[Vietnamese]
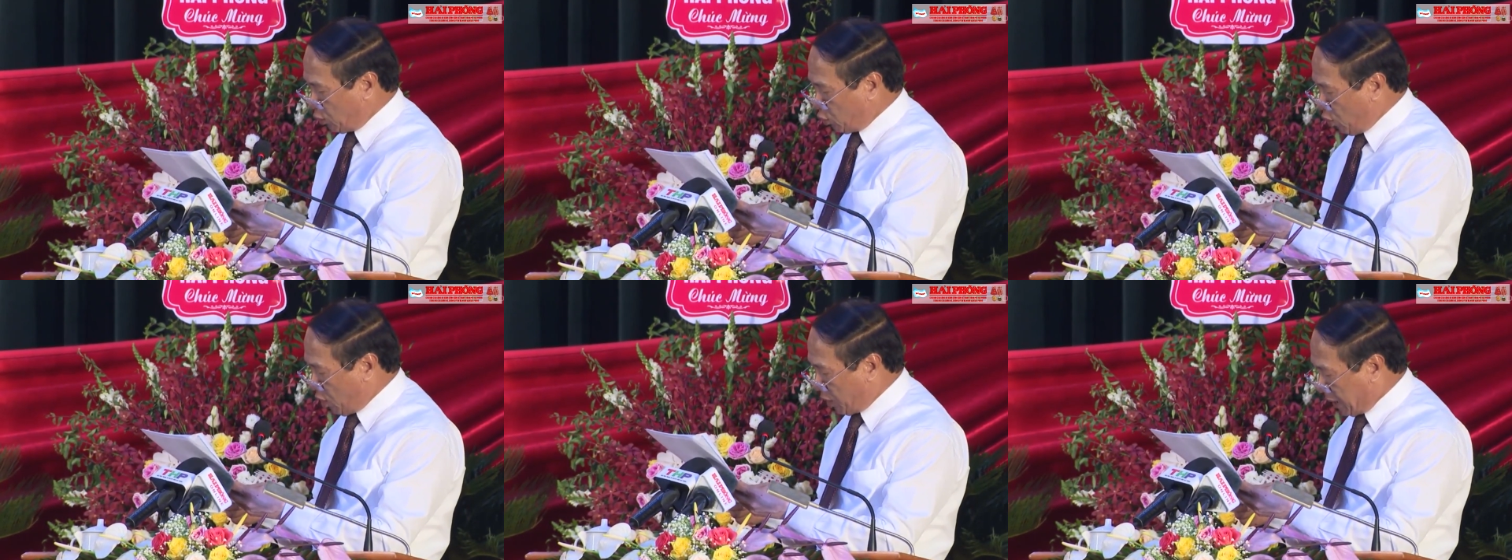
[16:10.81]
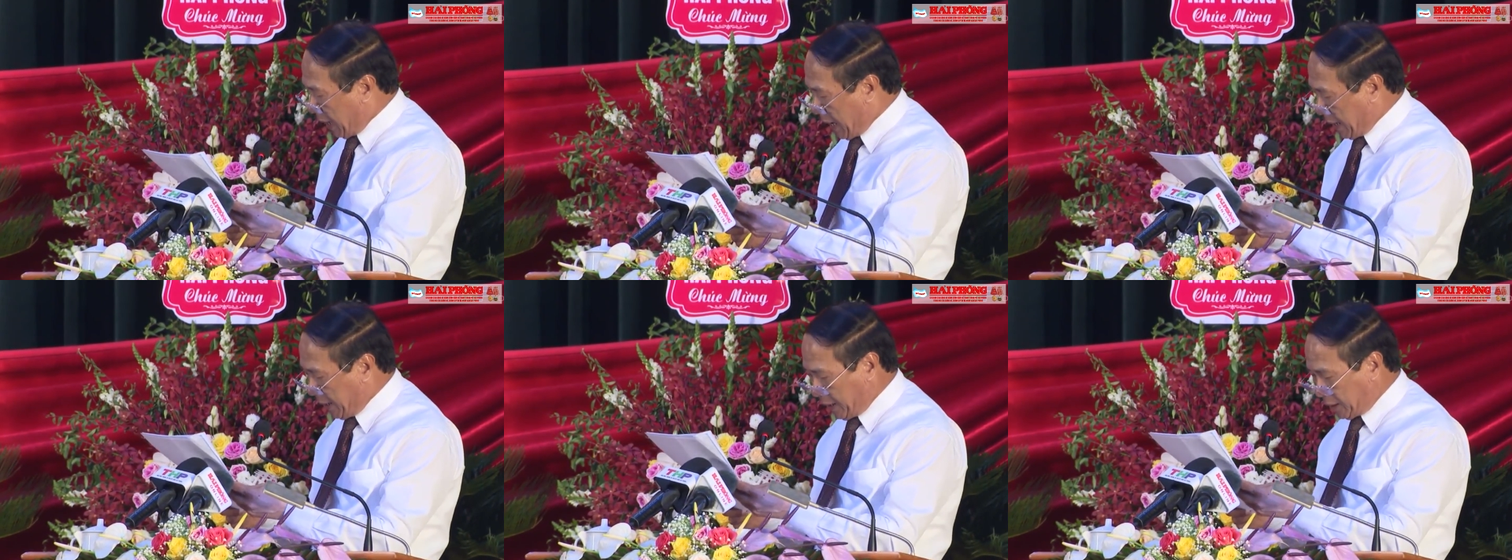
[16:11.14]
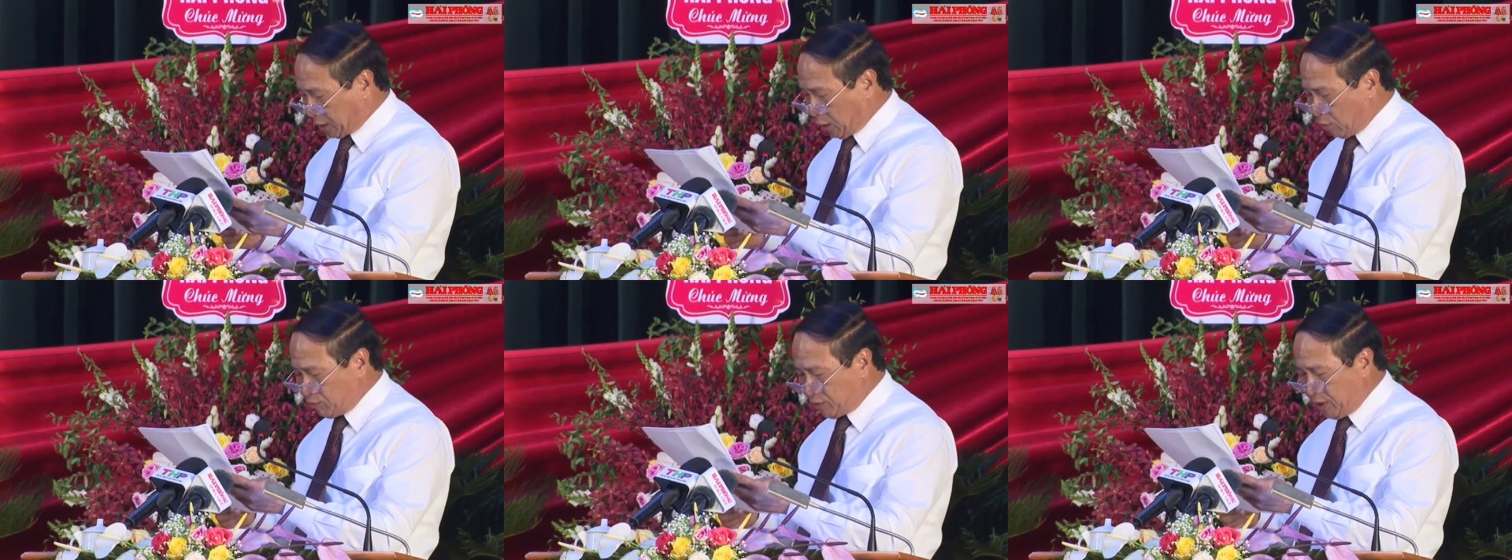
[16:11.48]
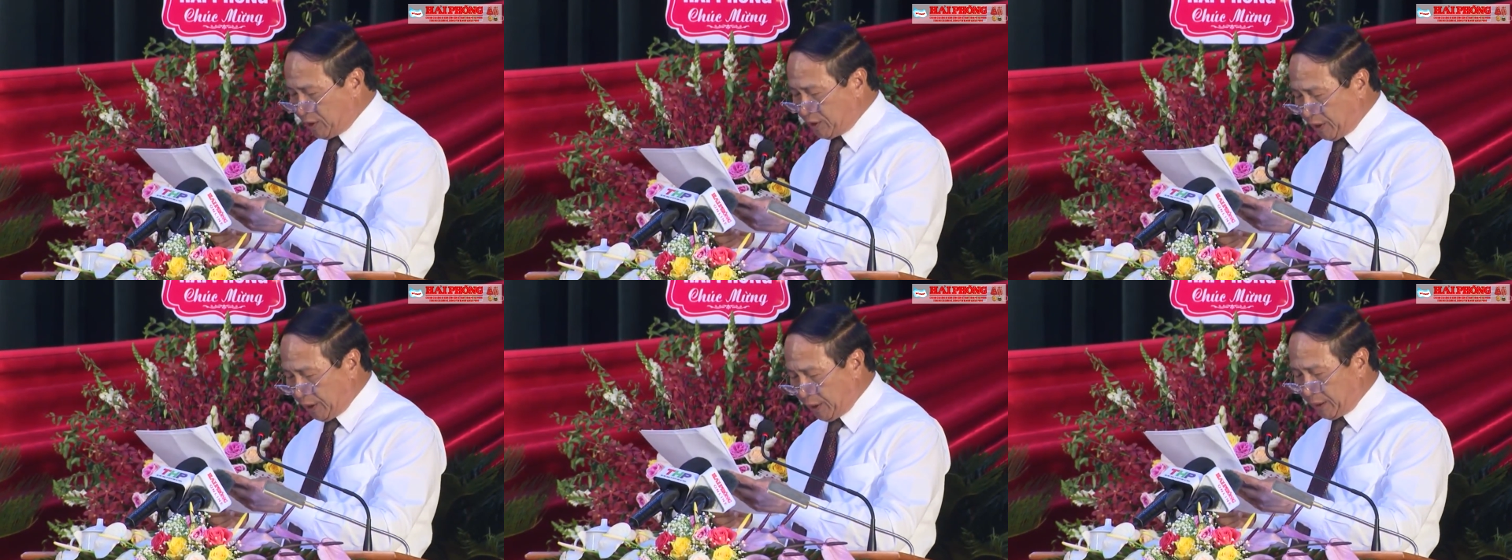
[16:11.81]
của cả hệ thống
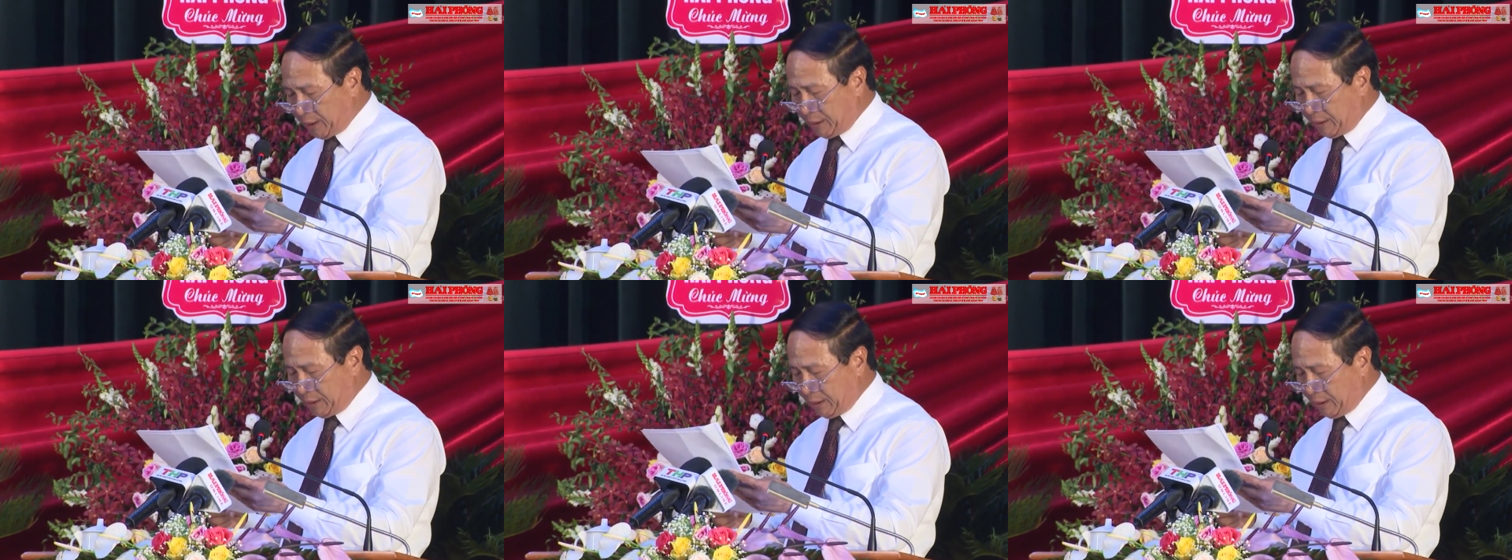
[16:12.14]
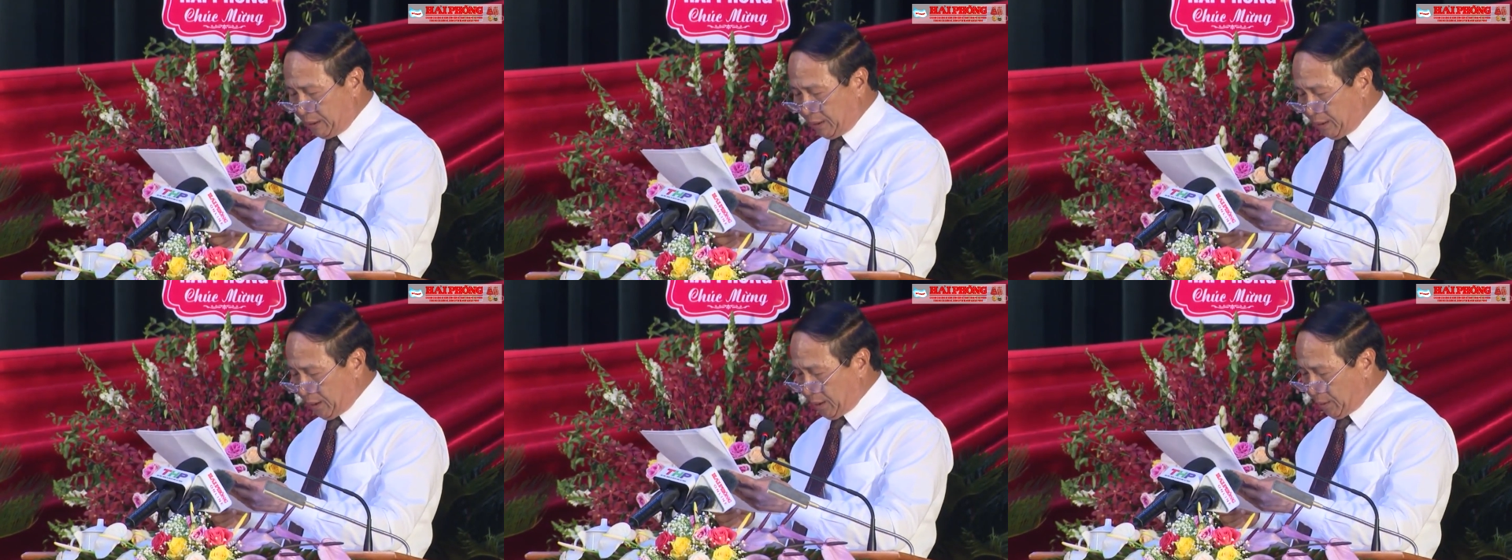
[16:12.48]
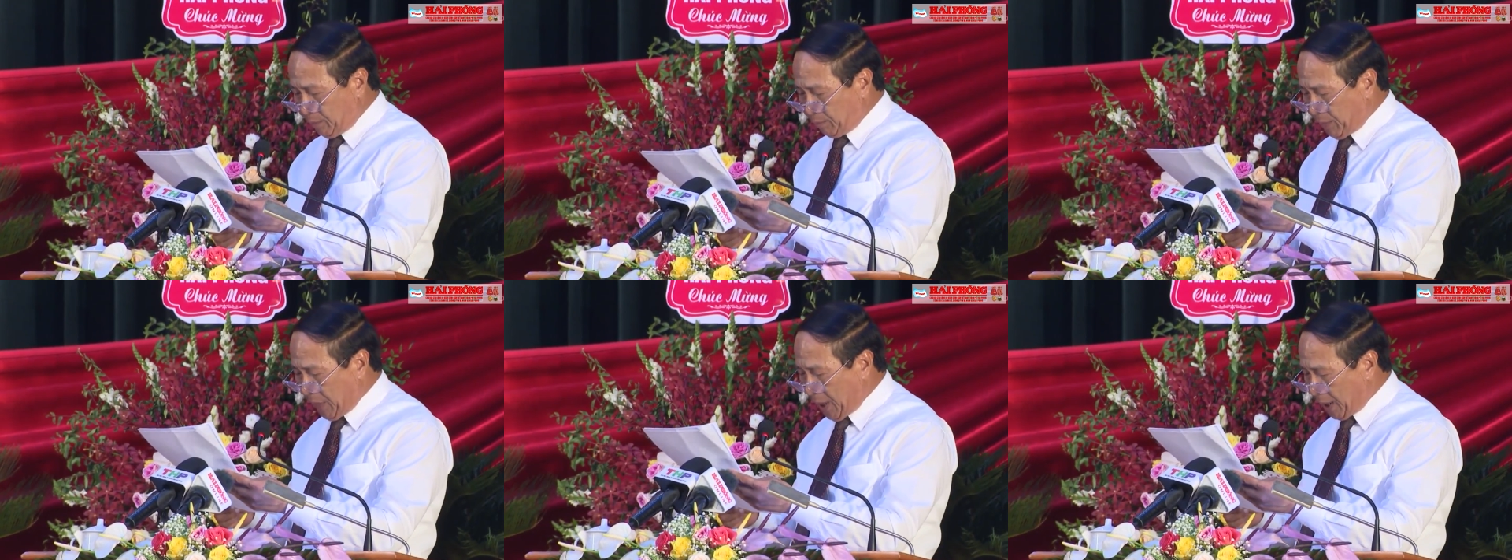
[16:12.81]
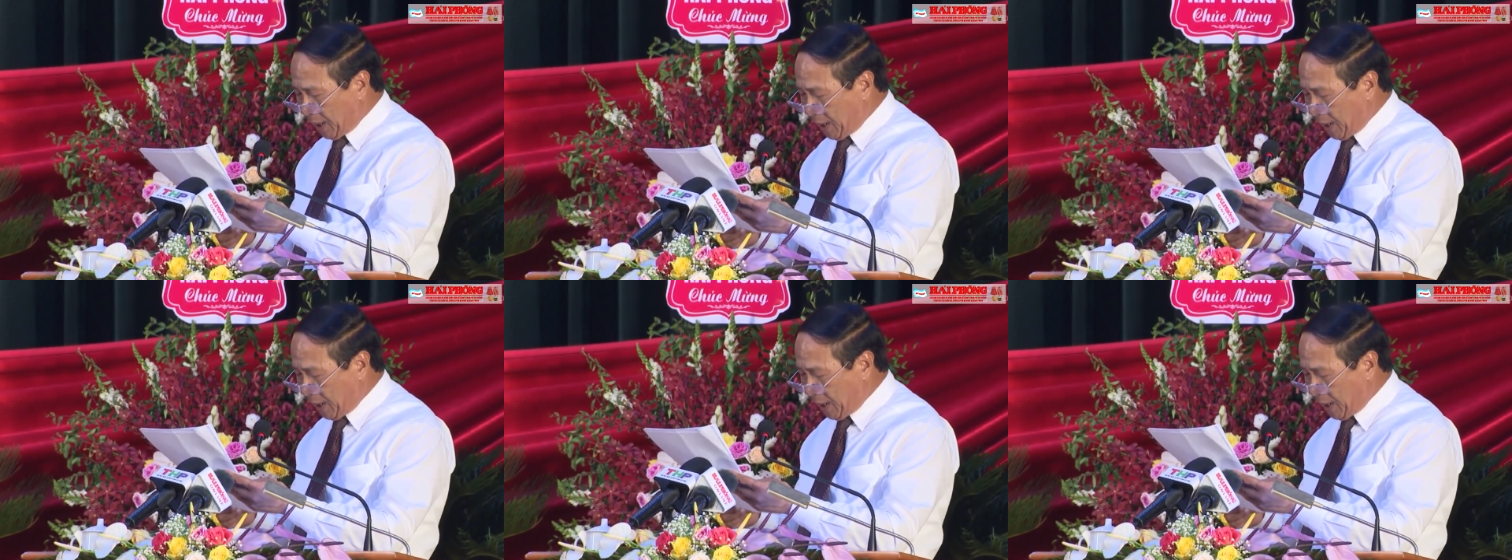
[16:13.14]
chính trị và